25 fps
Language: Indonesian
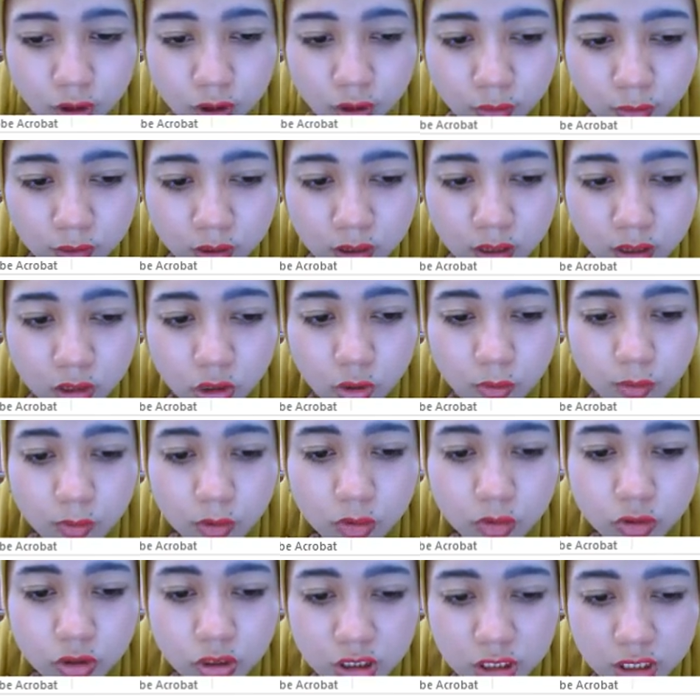hewan atau
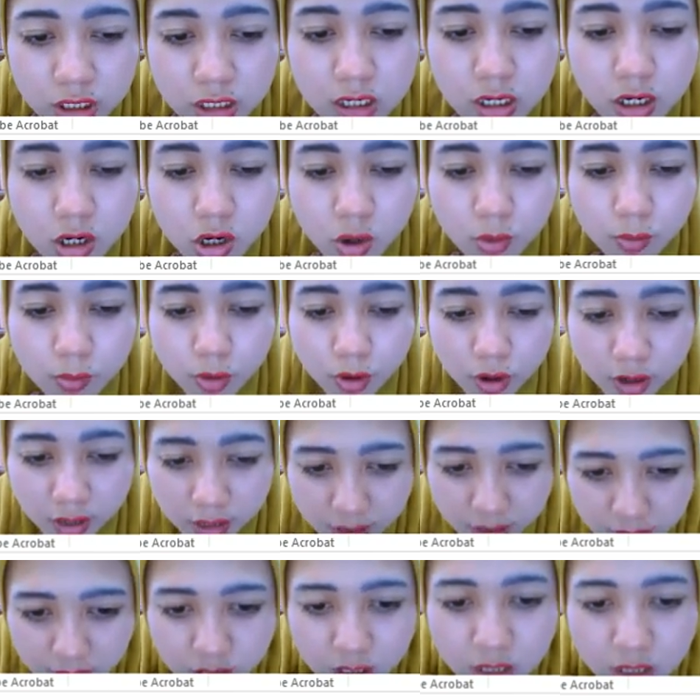manusia
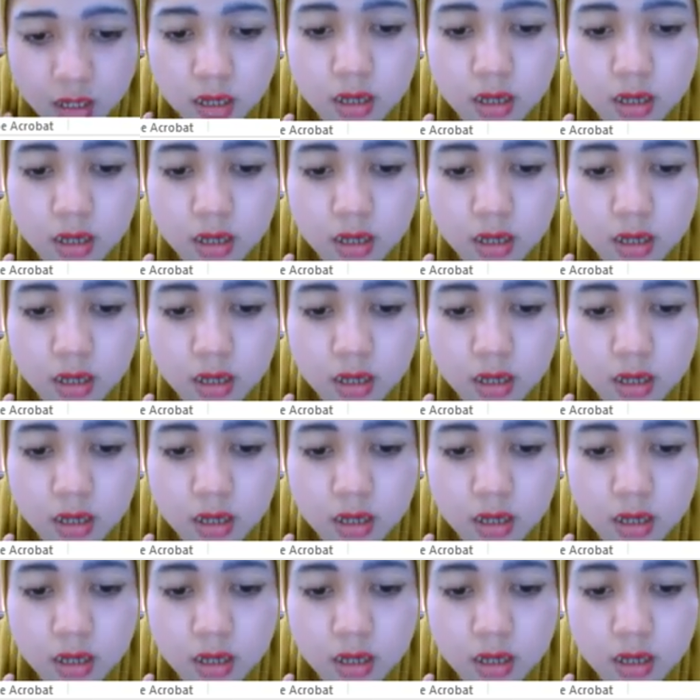dikelompokkan